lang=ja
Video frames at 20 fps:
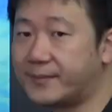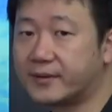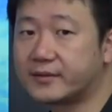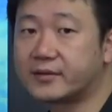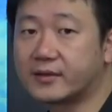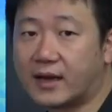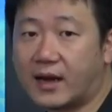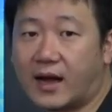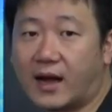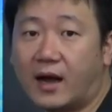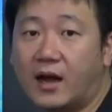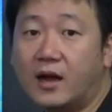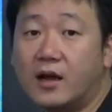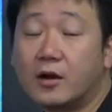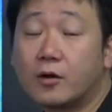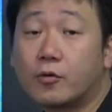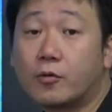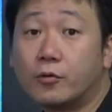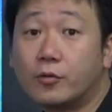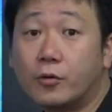ますが、
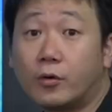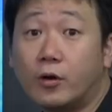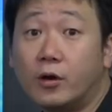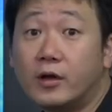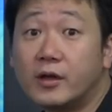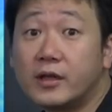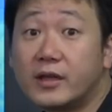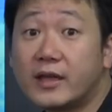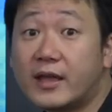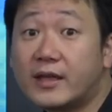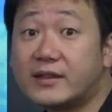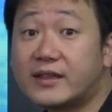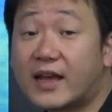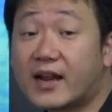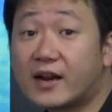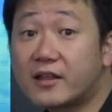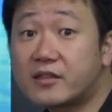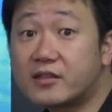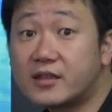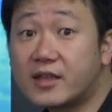この
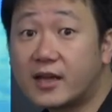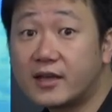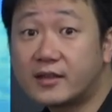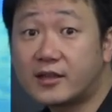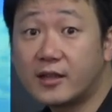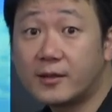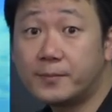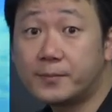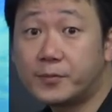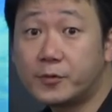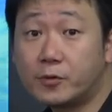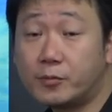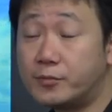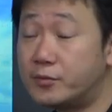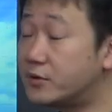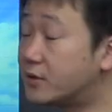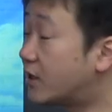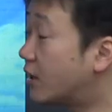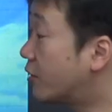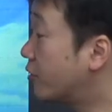奈良時代、天平
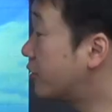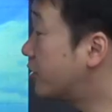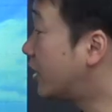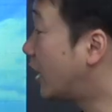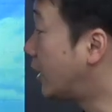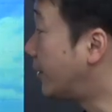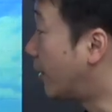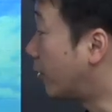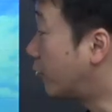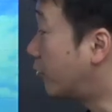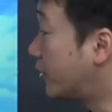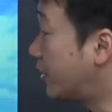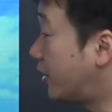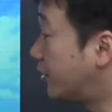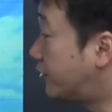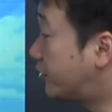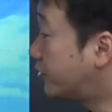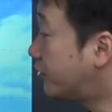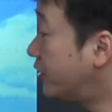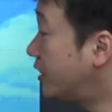文化の時代はこれ
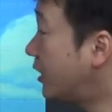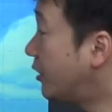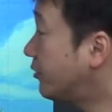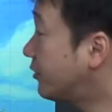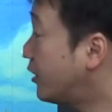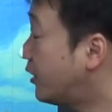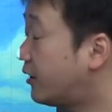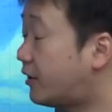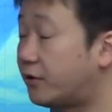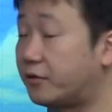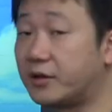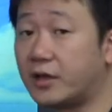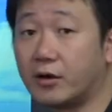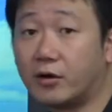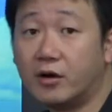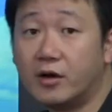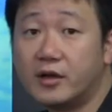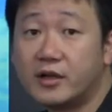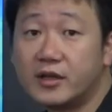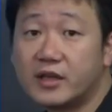ね、作り直されてるんだ
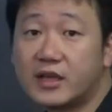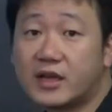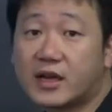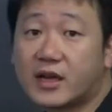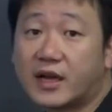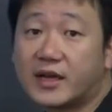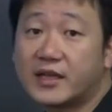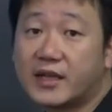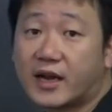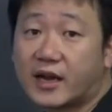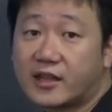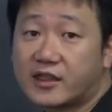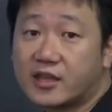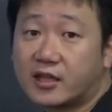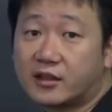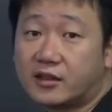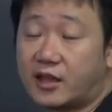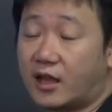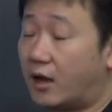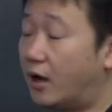よ。1回開け
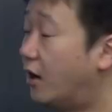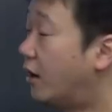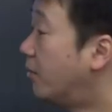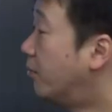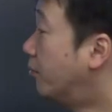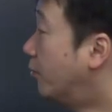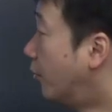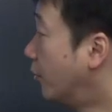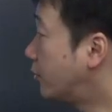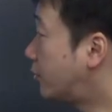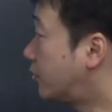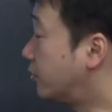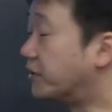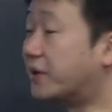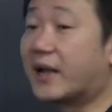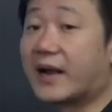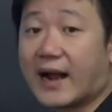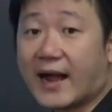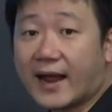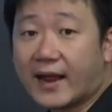ちゃってもっと
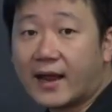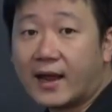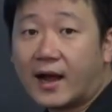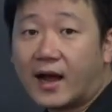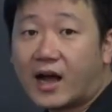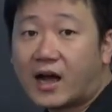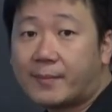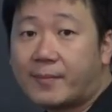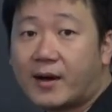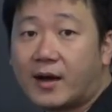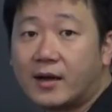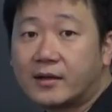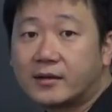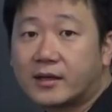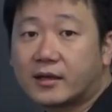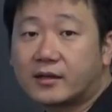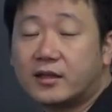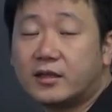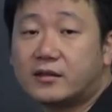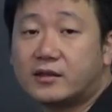でかい、幅
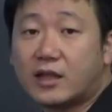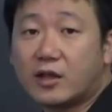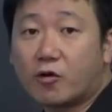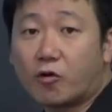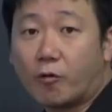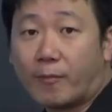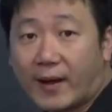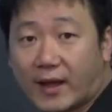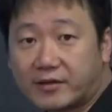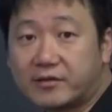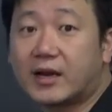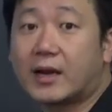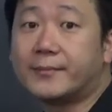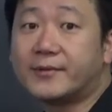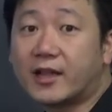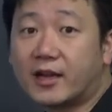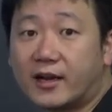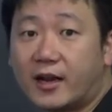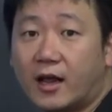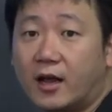だけど 1.5 倍ぐらい
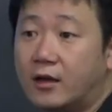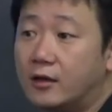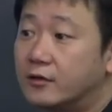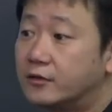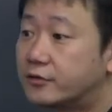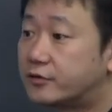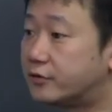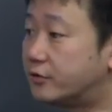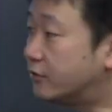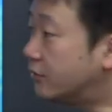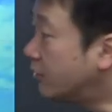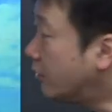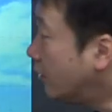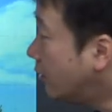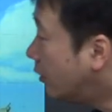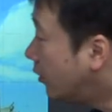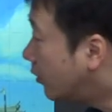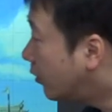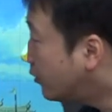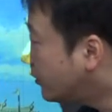みたいなね、す
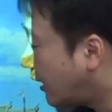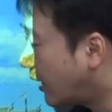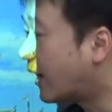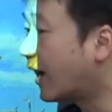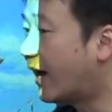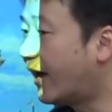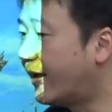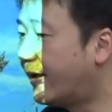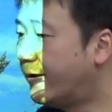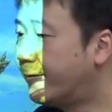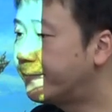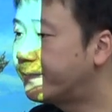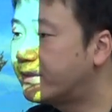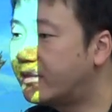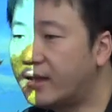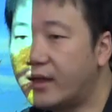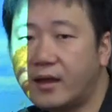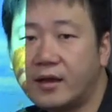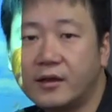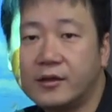んごいでかい。
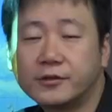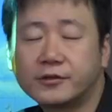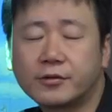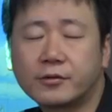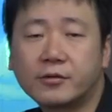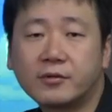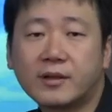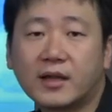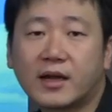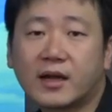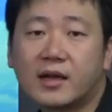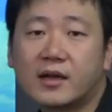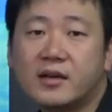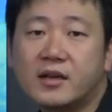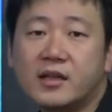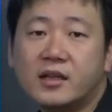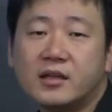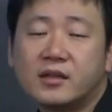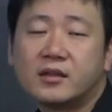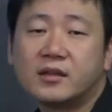でその中
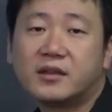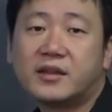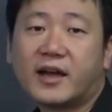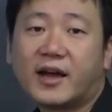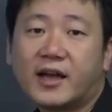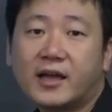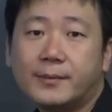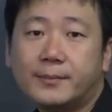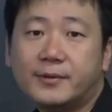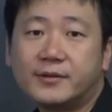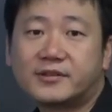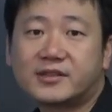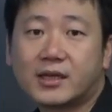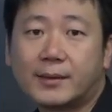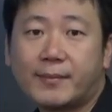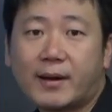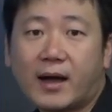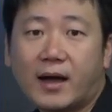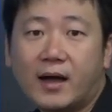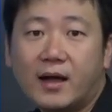に大仏
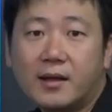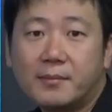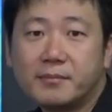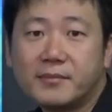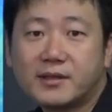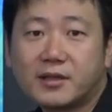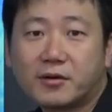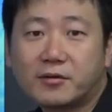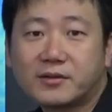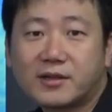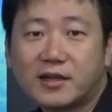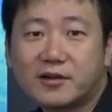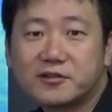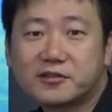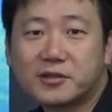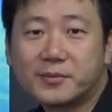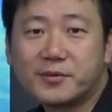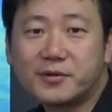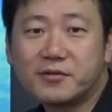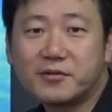様、見たことある
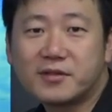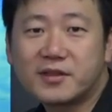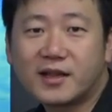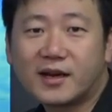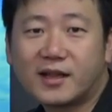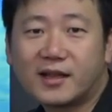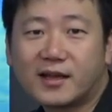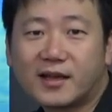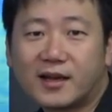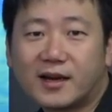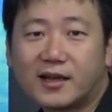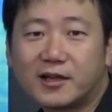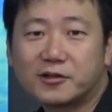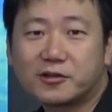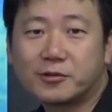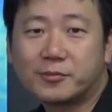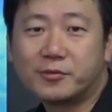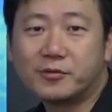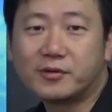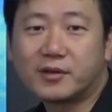人もいるんじゃないかな
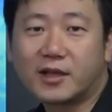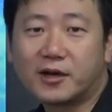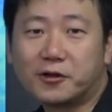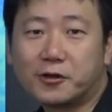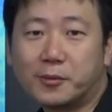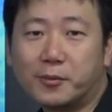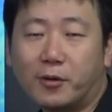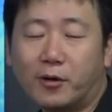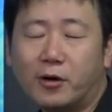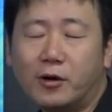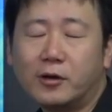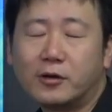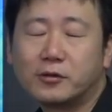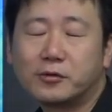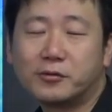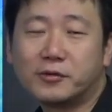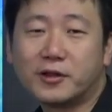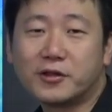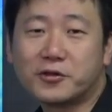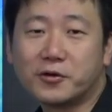と思うけれども、
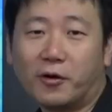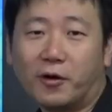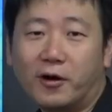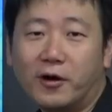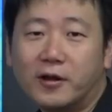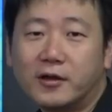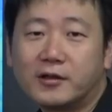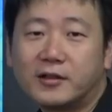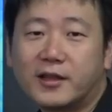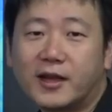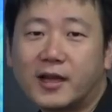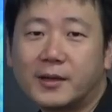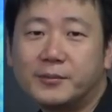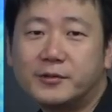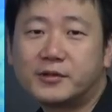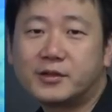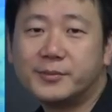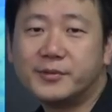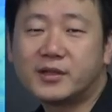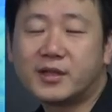どうでしょう。大
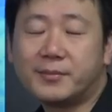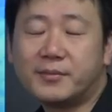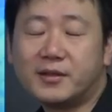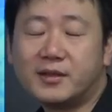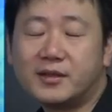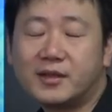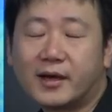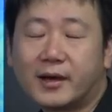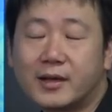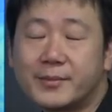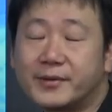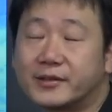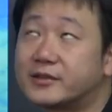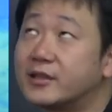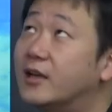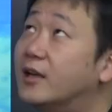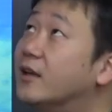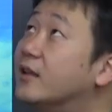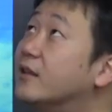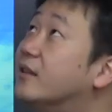仏見てみんながいま
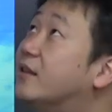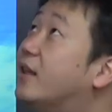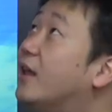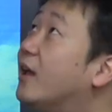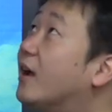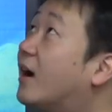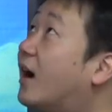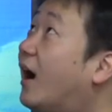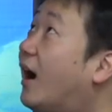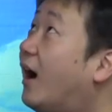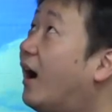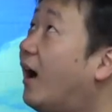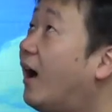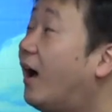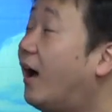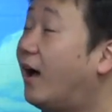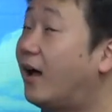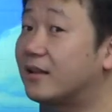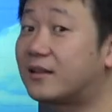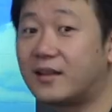す、で
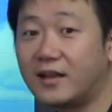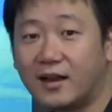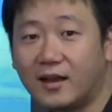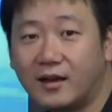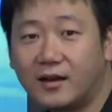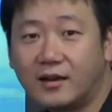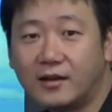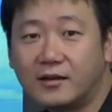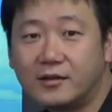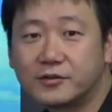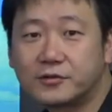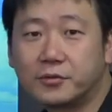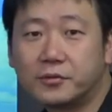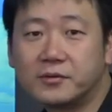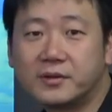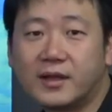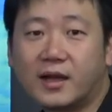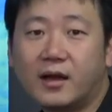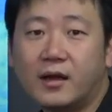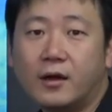かーってね。そん
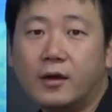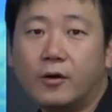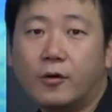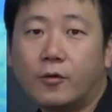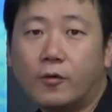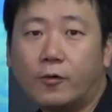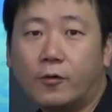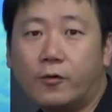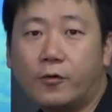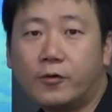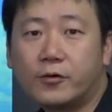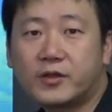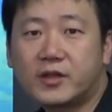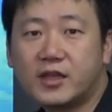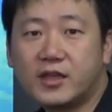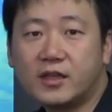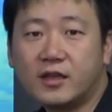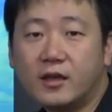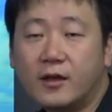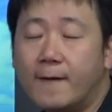な大き
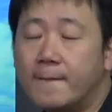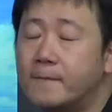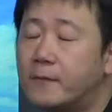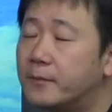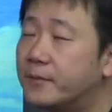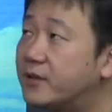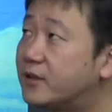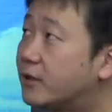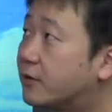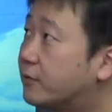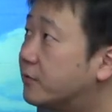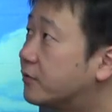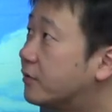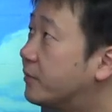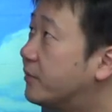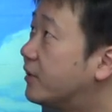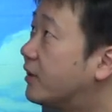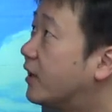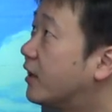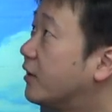い、もう見たこと
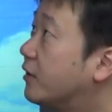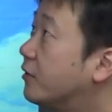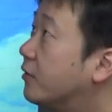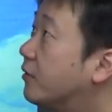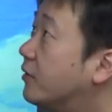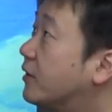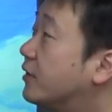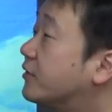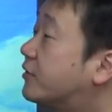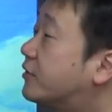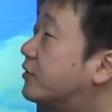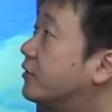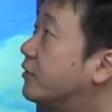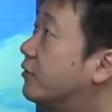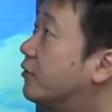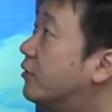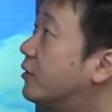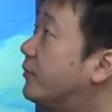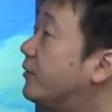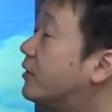もないようなすん
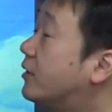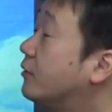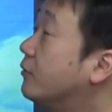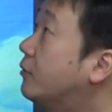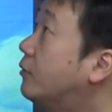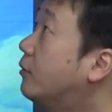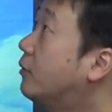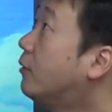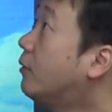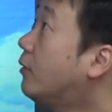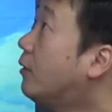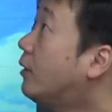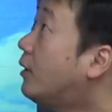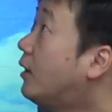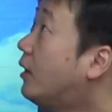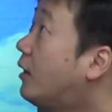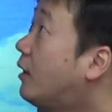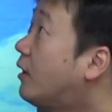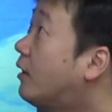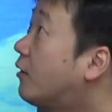ごいの見て、う
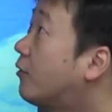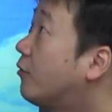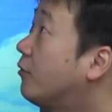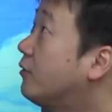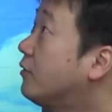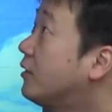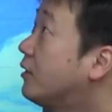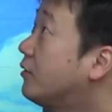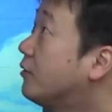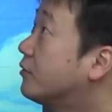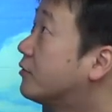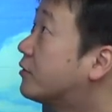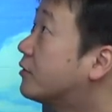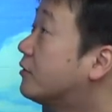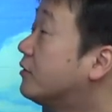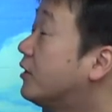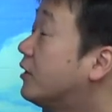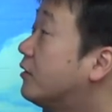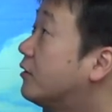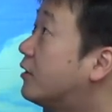わー、こんなの
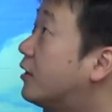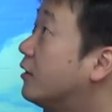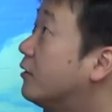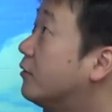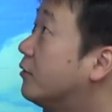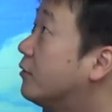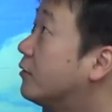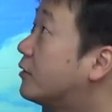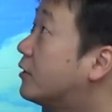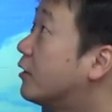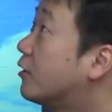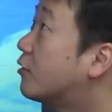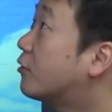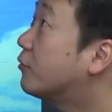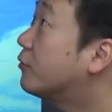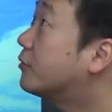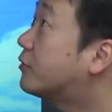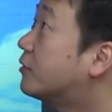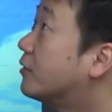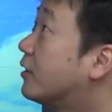作れる天皇って
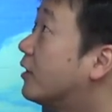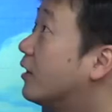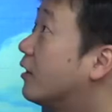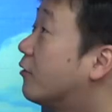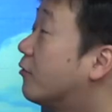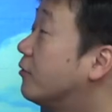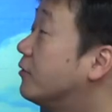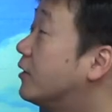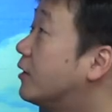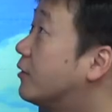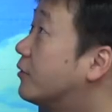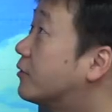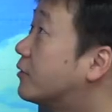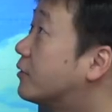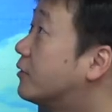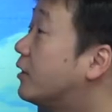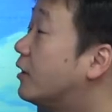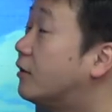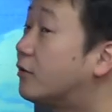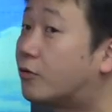超すげえ、こんなの
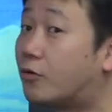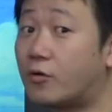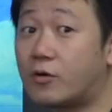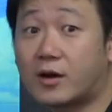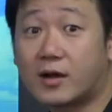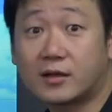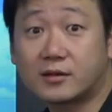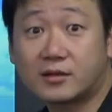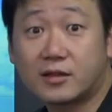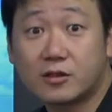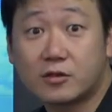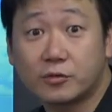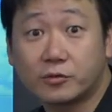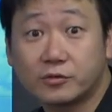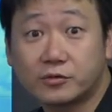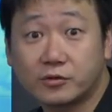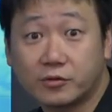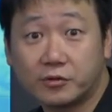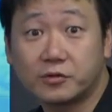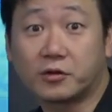作れる国家って超
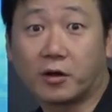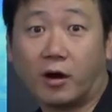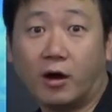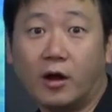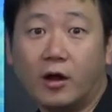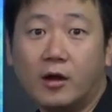すごいと、